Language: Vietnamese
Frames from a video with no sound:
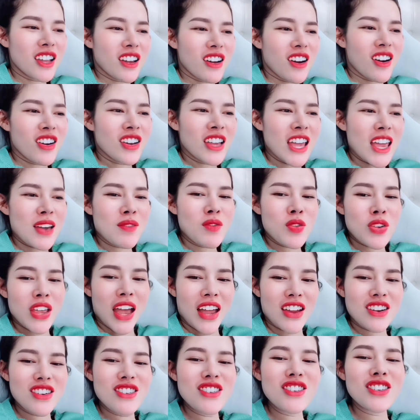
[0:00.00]
trời ơi nghe
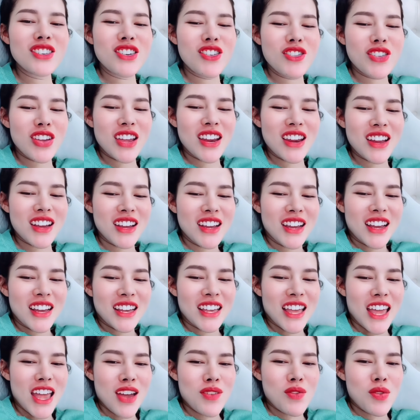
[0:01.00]
muốn chảy nước luôn vậy đó
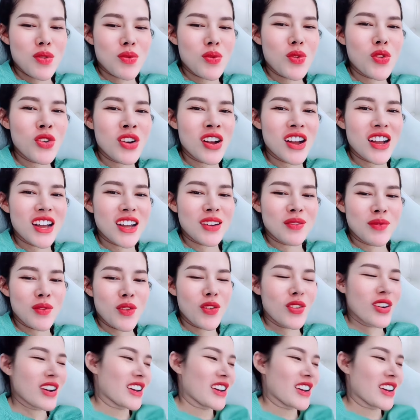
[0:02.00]
nghe mà muốn, à,